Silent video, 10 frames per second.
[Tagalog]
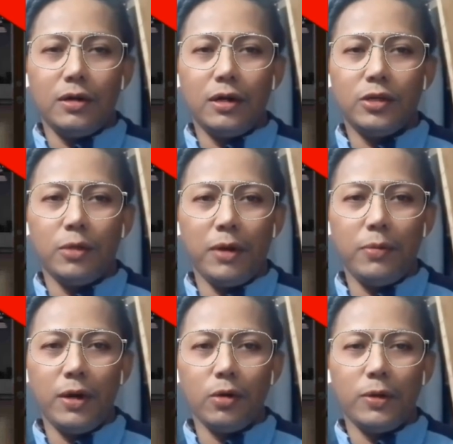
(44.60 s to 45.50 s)
At sa
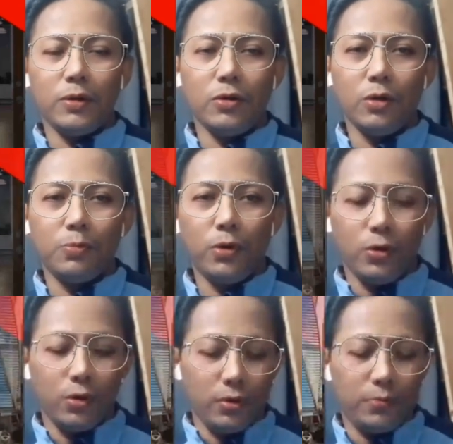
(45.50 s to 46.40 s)
mga bagong manonood
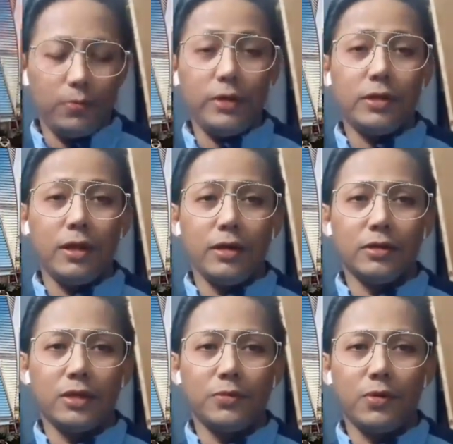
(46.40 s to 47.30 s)
po, please like
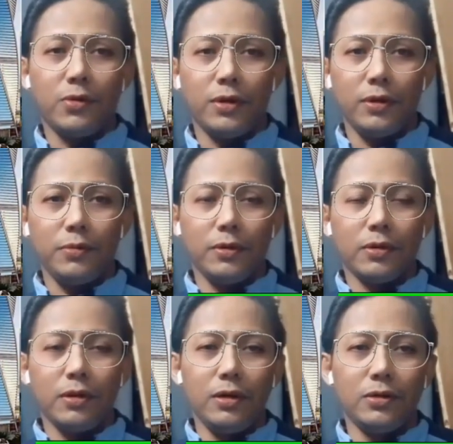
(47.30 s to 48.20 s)
and subscribe
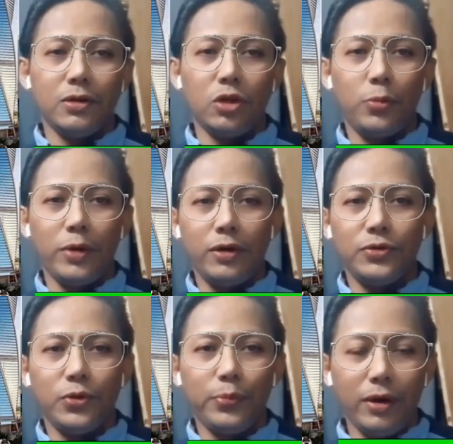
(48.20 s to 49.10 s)
and click the
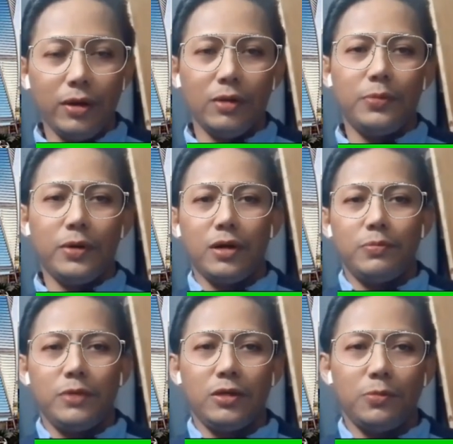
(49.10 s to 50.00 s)
notification bell para
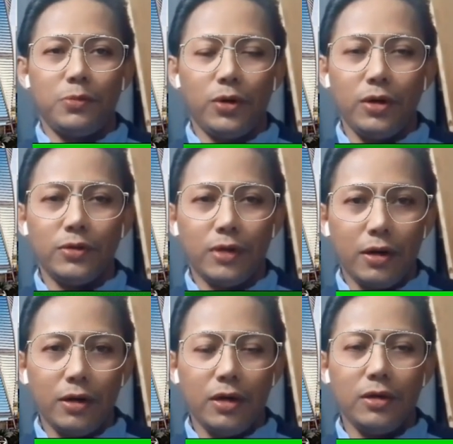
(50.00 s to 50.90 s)
updated po kayo
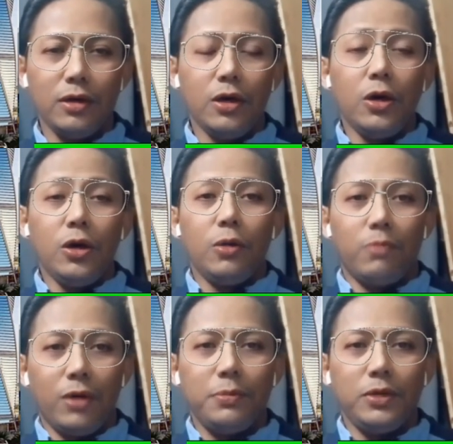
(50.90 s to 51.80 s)
sa aking
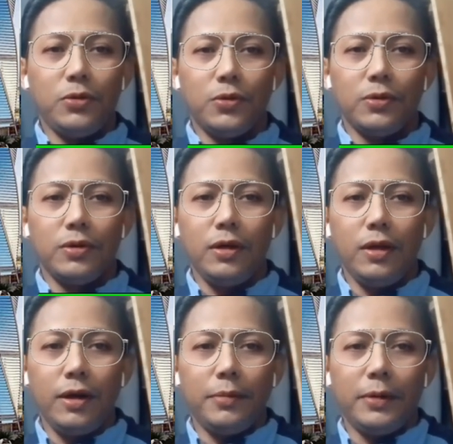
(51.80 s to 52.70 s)
mga video
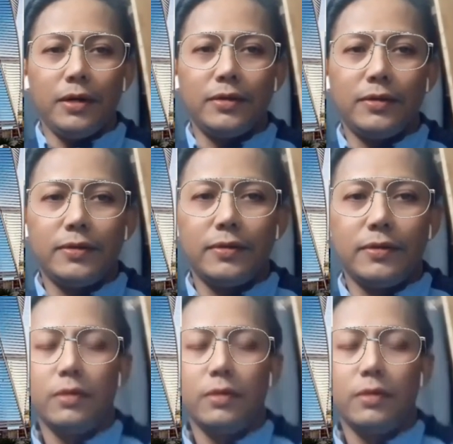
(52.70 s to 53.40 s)
ilalabas.